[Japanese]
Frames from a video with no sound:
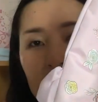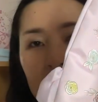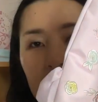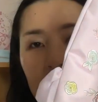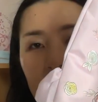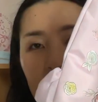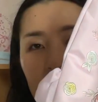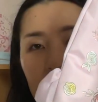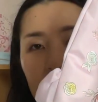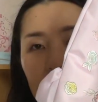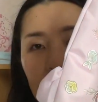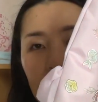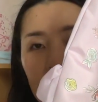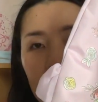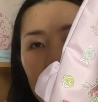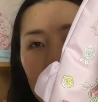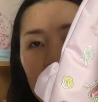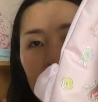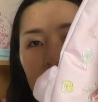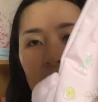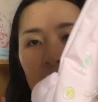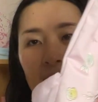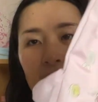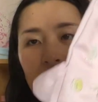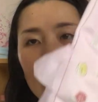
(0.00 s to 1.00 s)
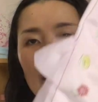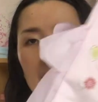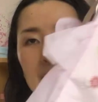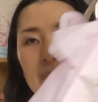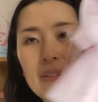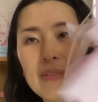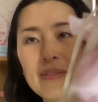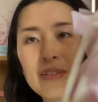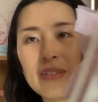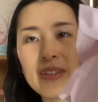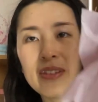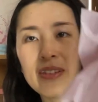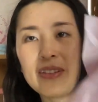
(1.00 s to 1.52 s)
てて、
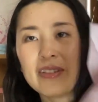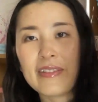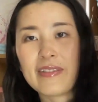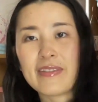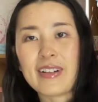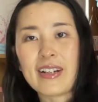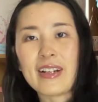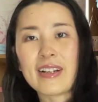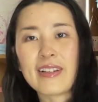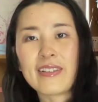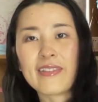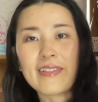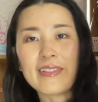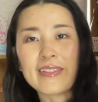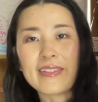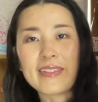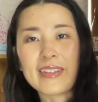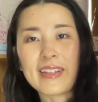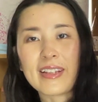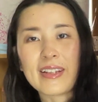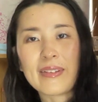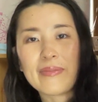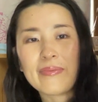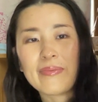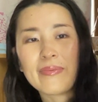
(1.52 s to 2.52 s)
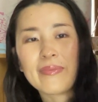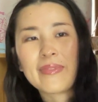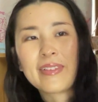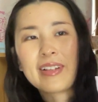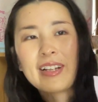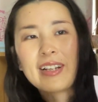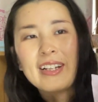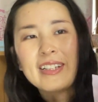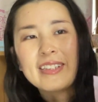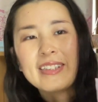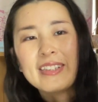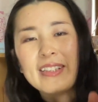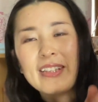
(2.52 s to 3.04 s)
まあ、後ろはこんな
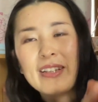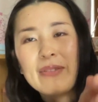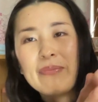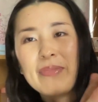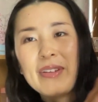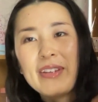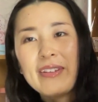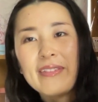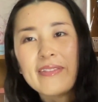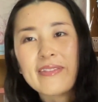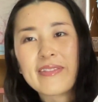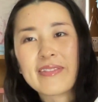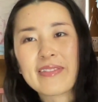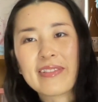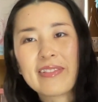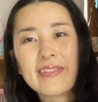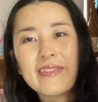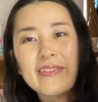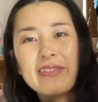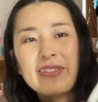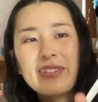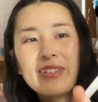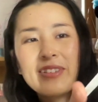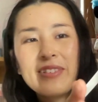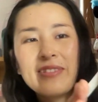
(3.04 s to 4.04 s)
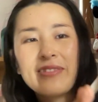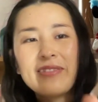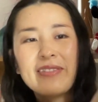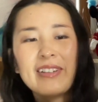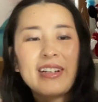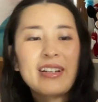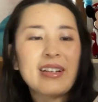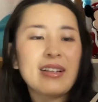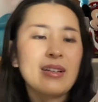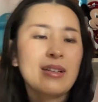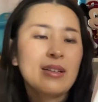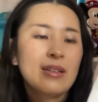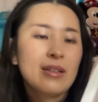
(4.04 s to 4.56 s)
感じでピンクのフリル
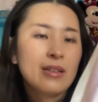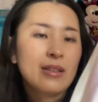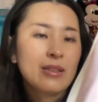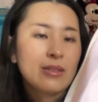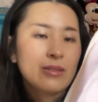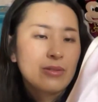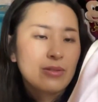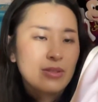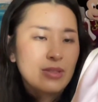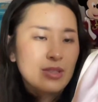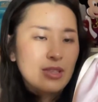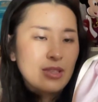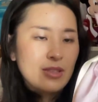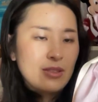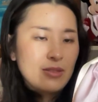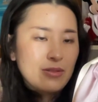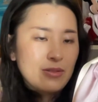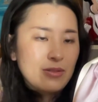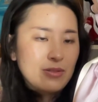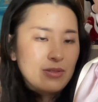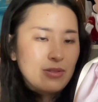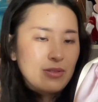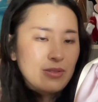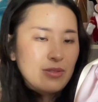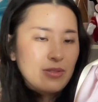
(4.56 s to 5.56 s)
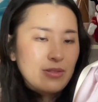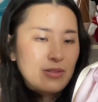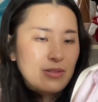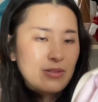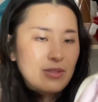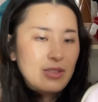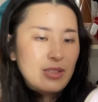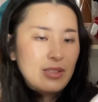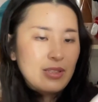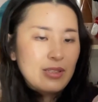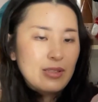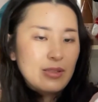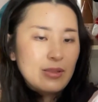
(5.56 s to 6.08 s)
がついている状況
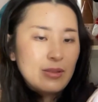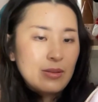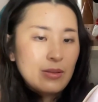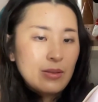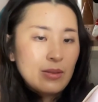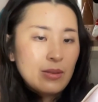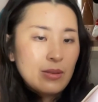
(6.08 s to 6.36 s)
です